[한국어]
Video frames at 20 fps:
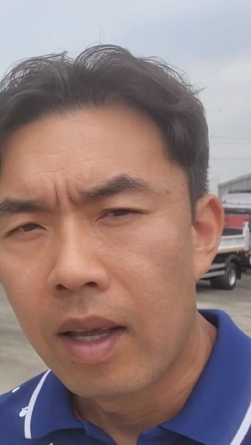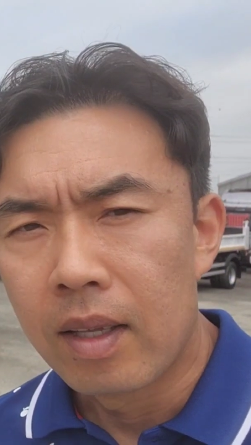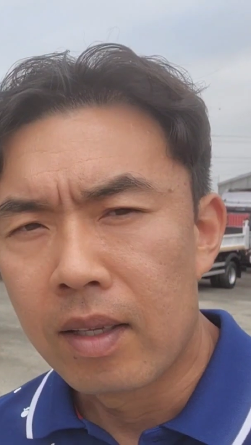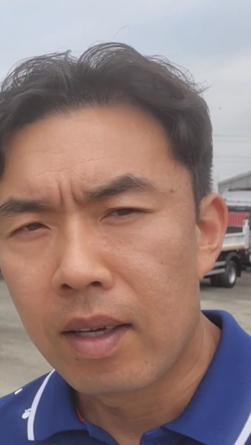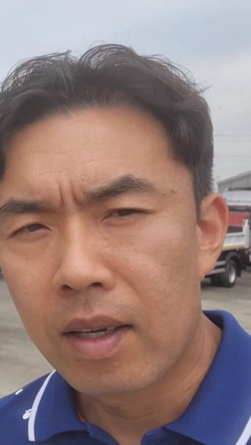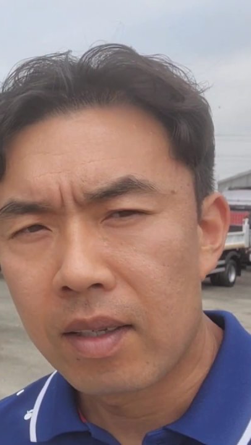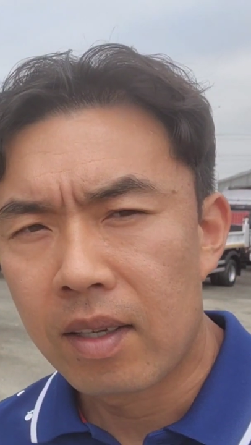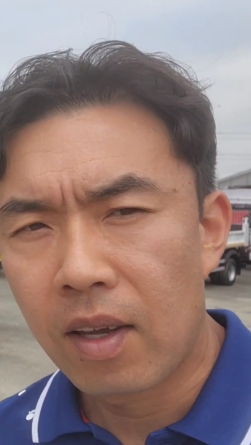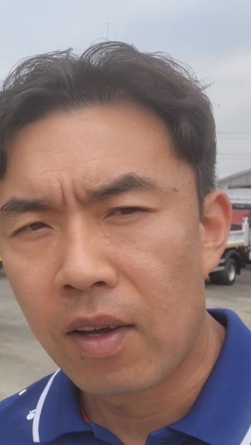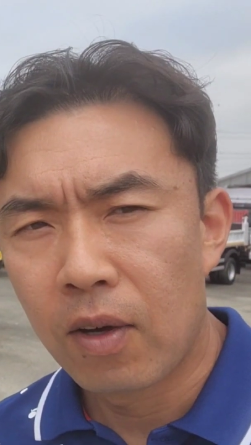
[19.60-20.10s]

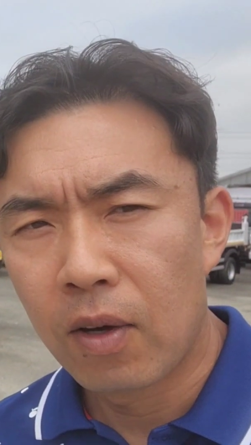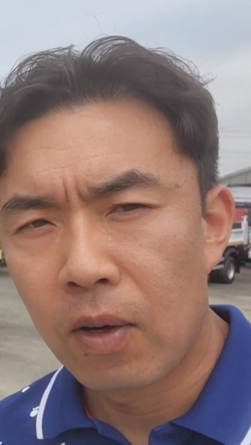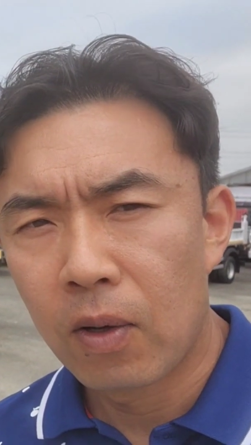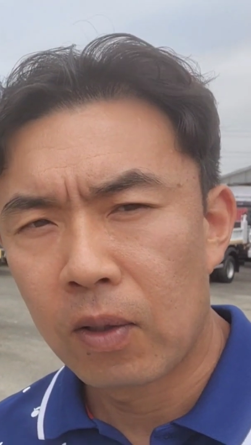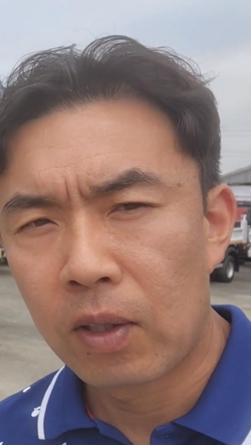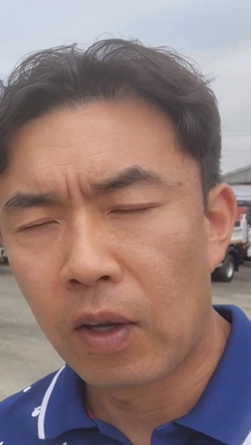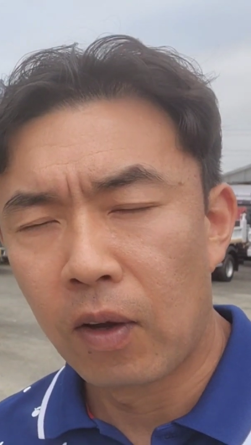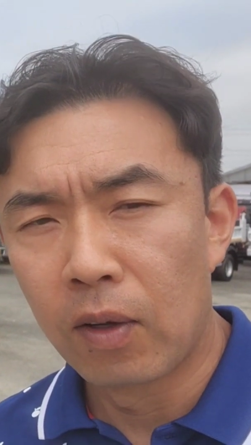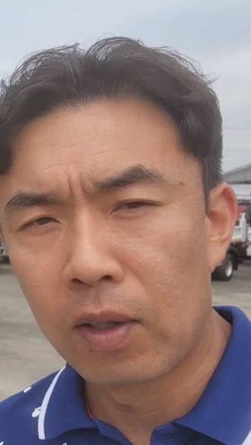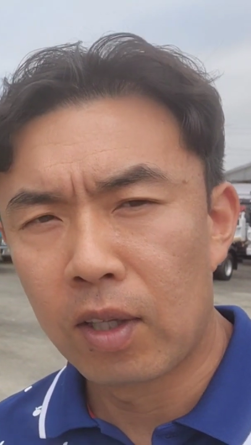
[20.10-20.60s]

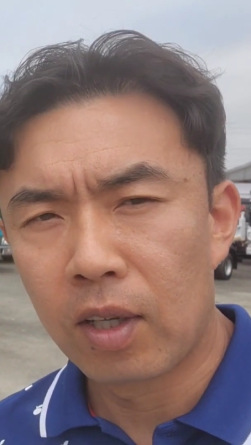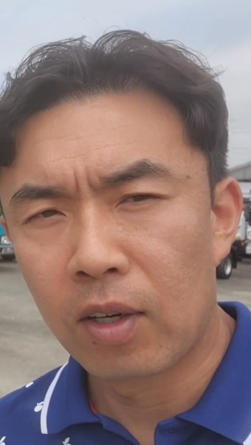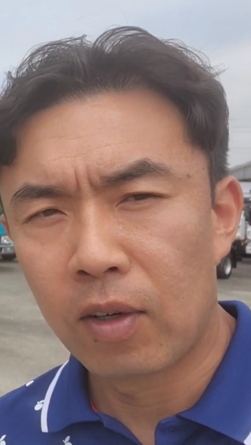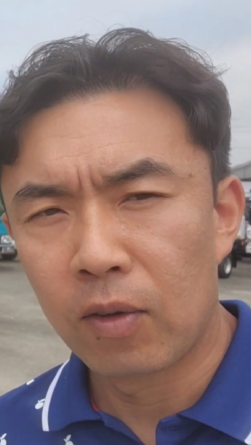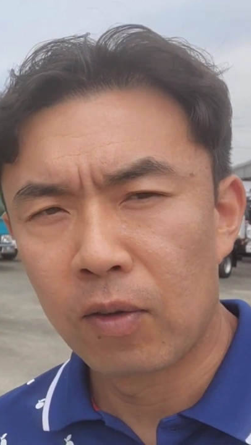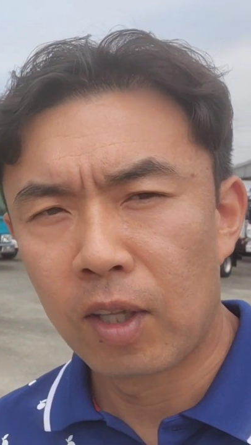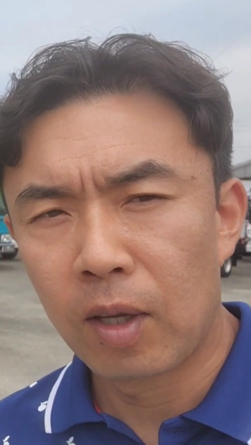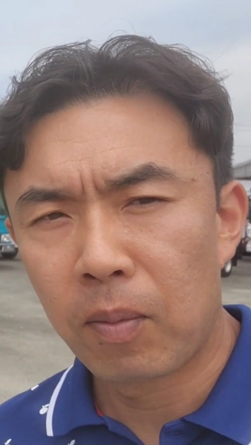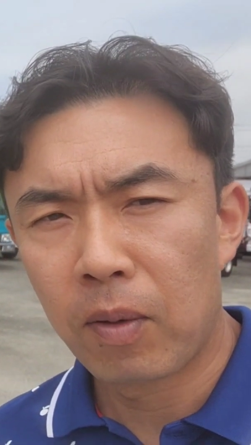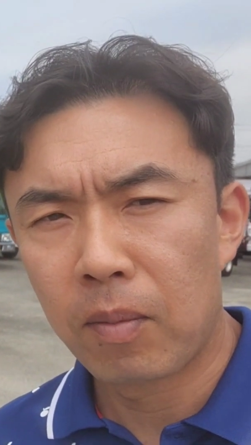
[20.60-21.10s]
안녕하세요 대원트럭
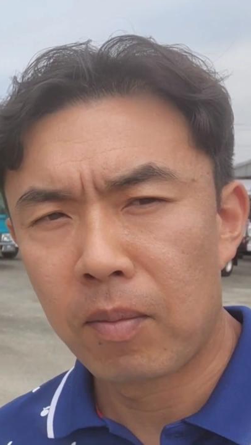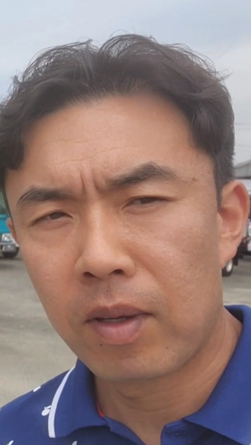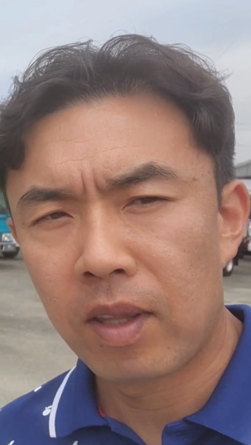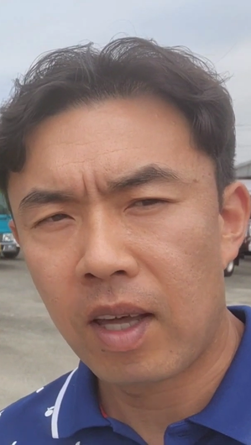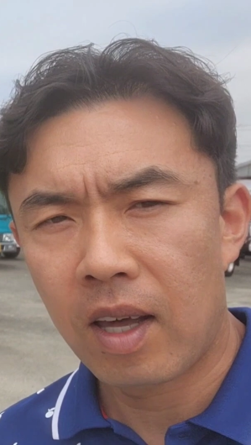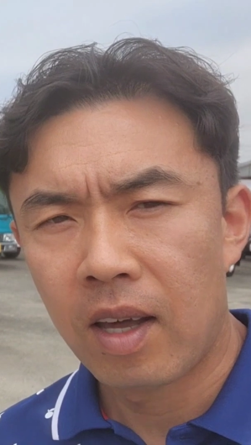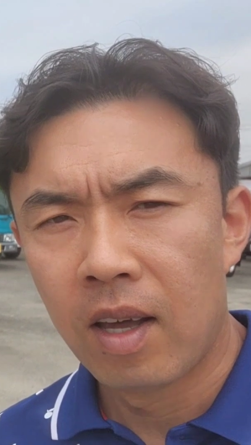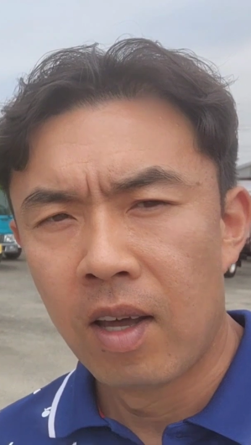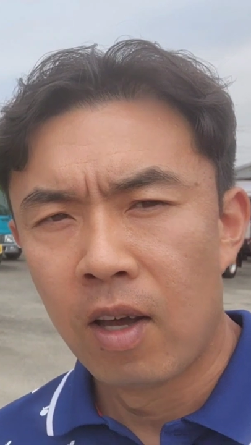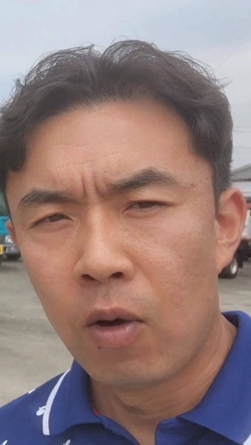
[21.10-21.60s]
윤
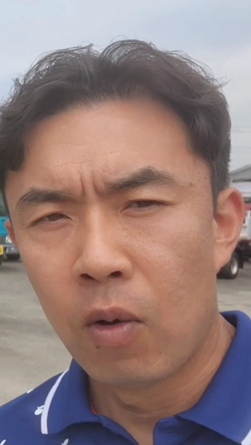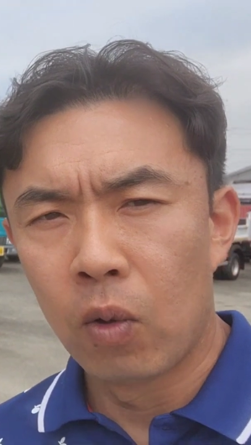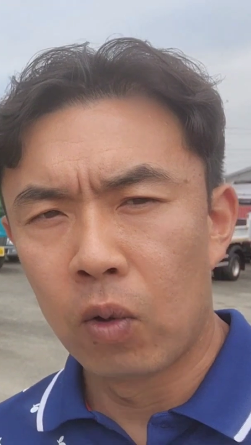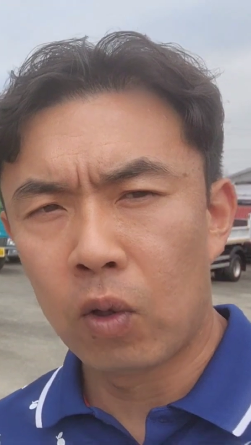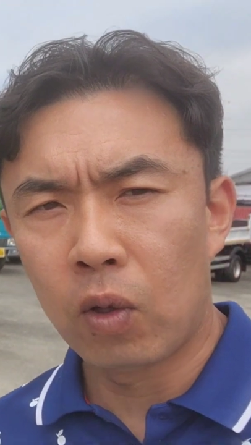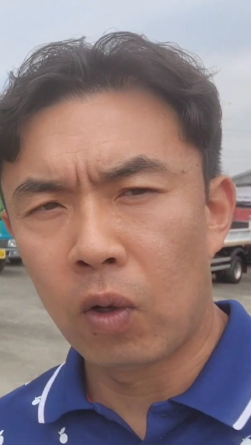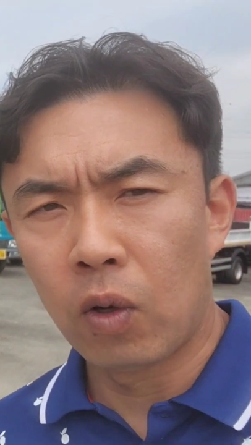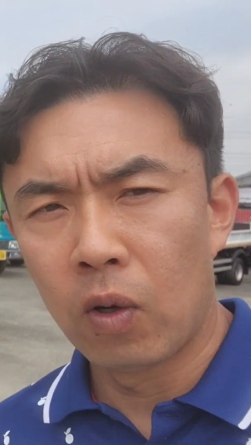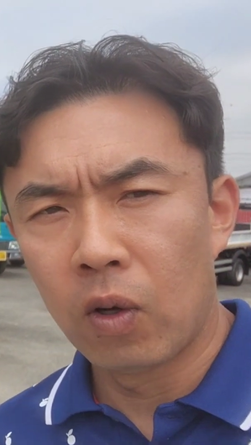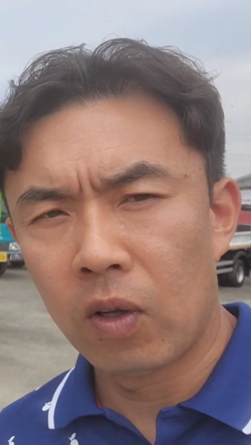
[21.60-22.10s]
대표입니다
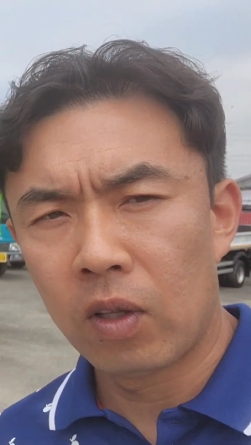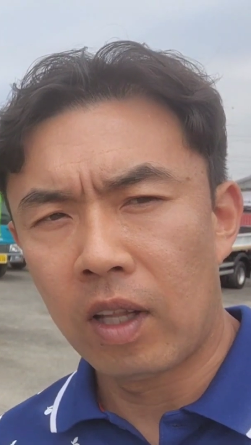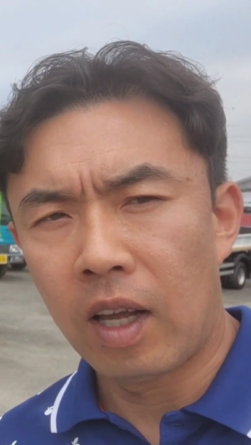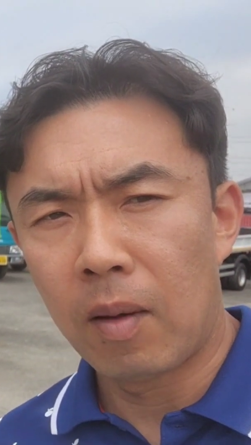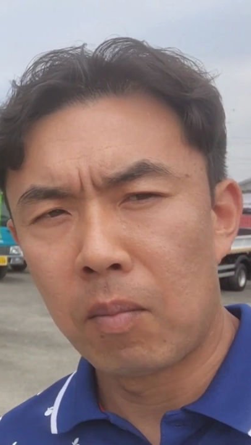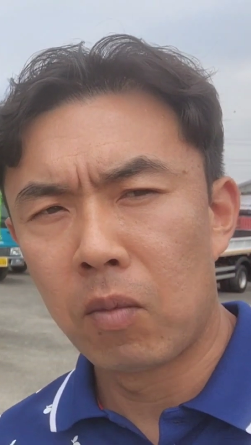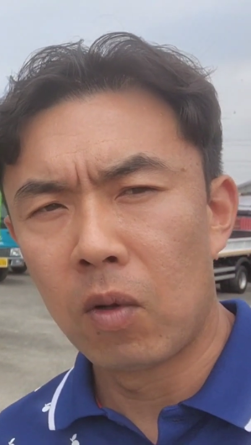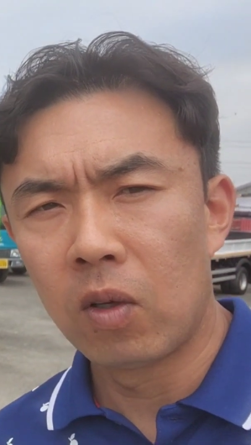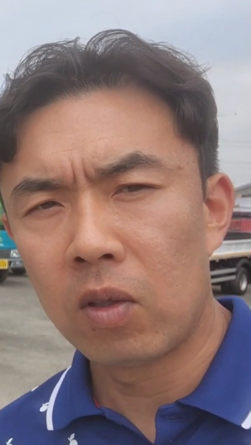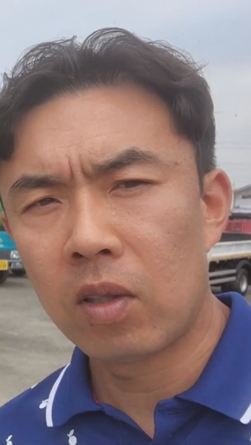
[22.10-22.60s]
보통은
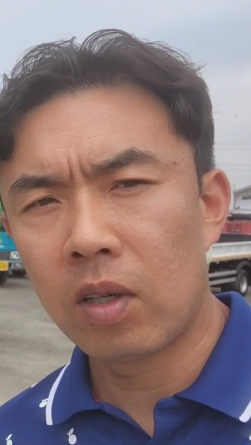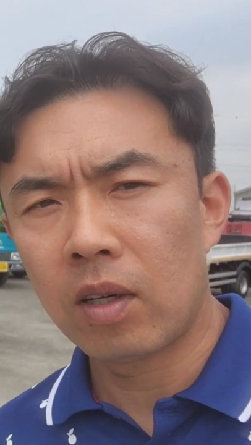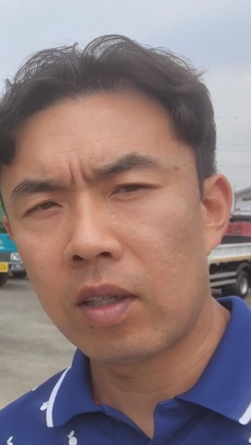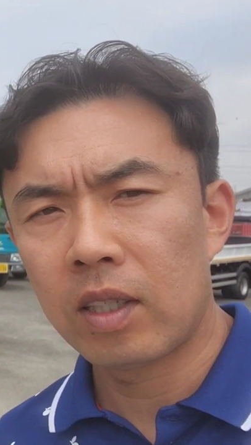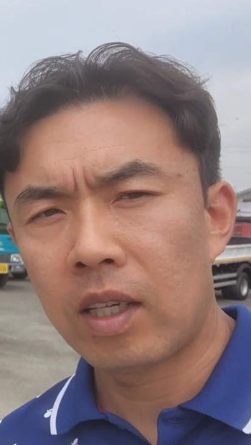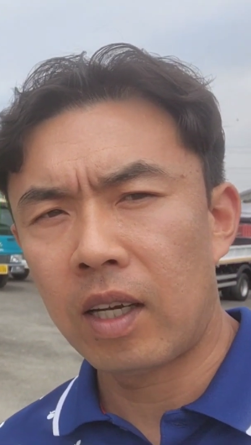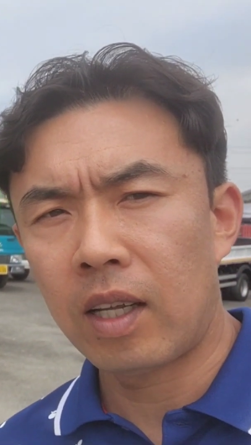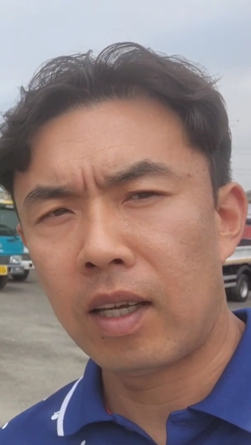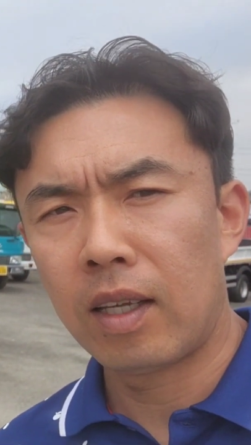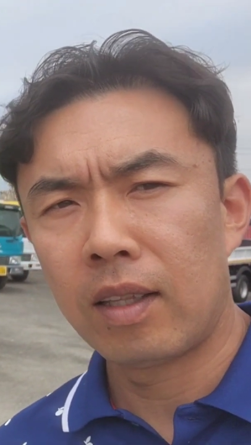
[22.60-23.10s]
암놀트럭
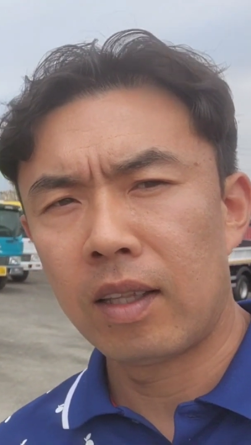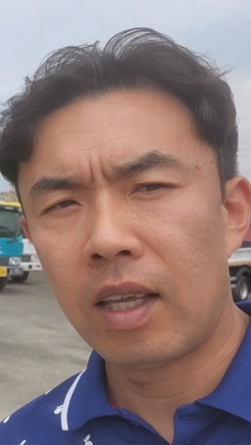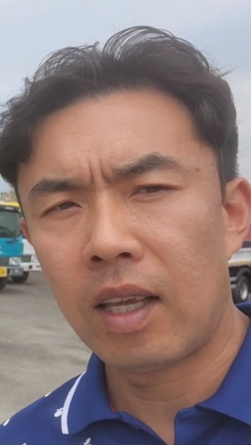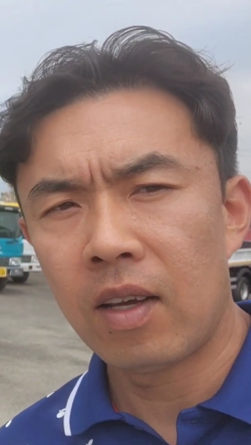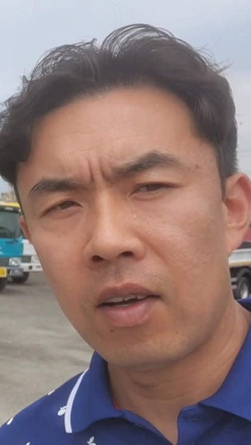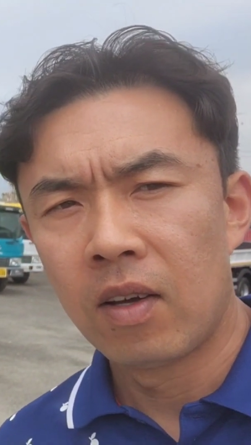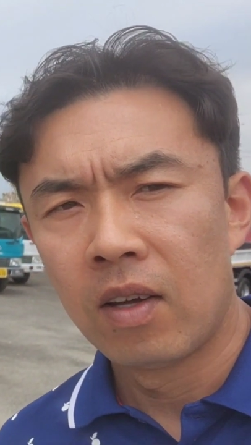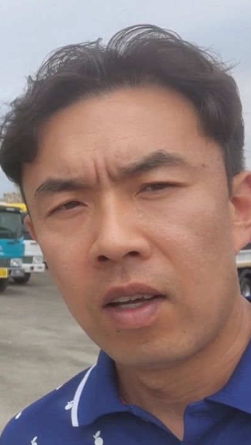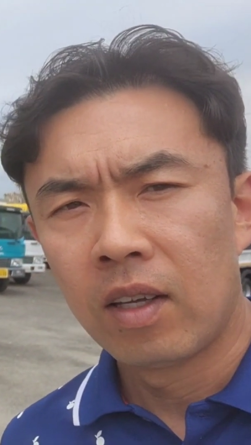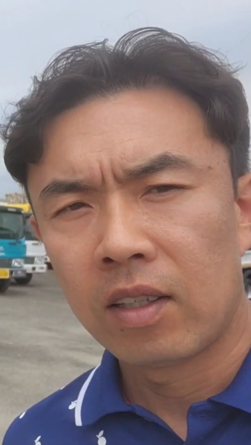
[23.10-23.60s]

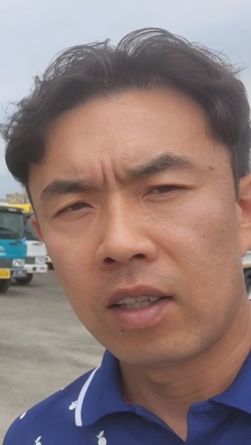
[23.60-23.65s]
차량인데요